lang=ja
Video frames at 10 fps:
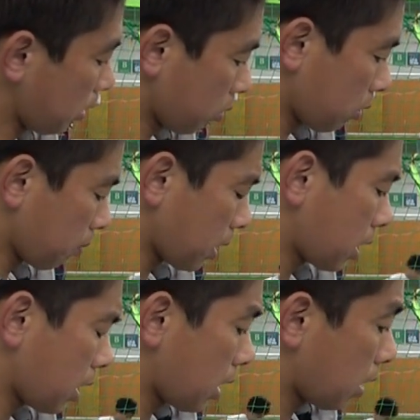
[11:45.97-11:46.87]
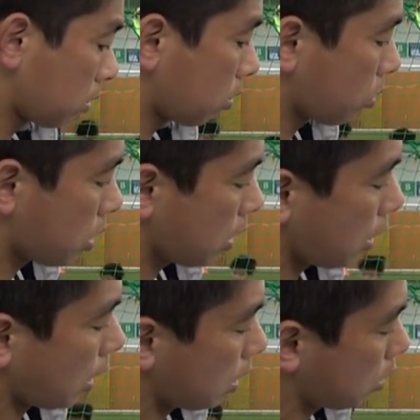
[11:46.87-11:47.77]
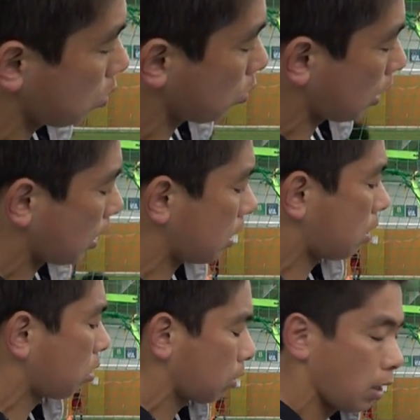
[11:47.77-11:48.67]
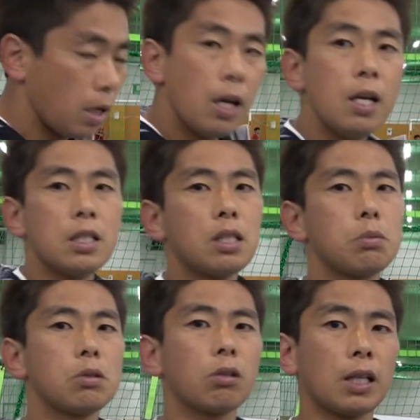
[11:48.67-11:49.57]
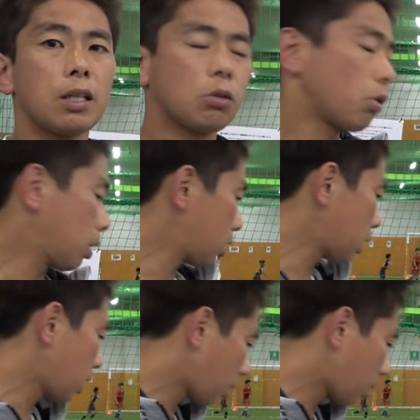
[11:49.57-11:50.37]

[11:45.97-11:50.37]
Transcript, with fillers: いいと思います間違いなく口八丁手八丁で自分の体力を削ってな